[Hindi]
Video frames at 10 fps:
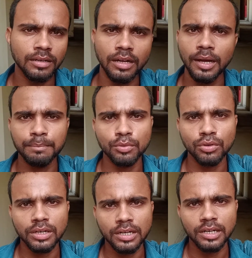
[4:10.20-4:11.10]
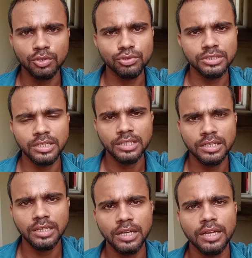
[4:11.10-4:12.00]
आपको करना कुछ
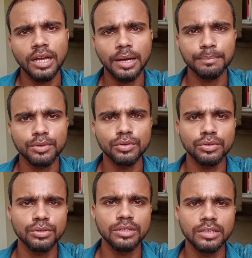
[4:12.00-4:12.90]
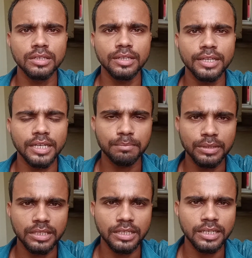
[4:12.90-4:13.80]
नहीं है आपको एक
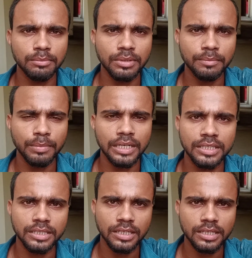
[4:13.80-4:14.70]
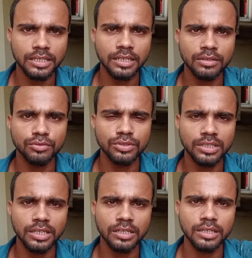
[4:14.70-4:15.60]
पतीले में पानी रख कर
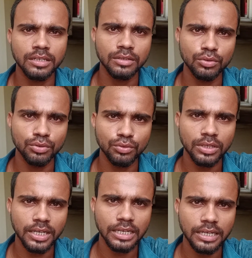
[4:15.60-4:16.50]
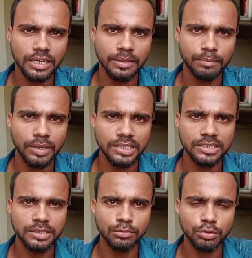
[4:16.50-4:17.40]
उसे गुनगुना कर लें पानी
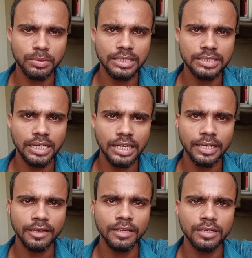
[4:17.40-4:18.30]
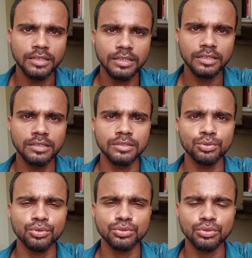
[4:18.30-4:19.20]
जब उबल जाए
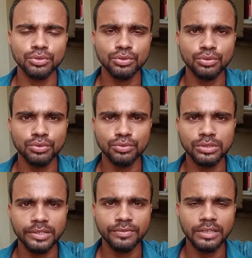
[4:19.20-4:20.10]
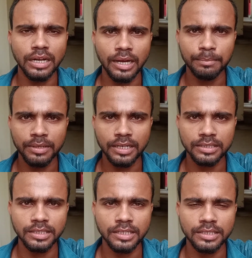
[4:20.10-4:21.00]
दोस्तों तो उसे फिर आप रख
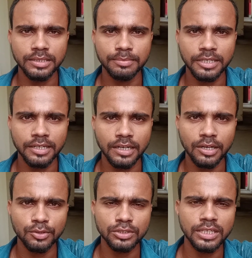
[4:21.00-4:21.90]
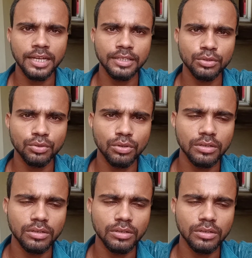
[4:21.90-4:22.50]
दें जब ठंडा हो जाए तो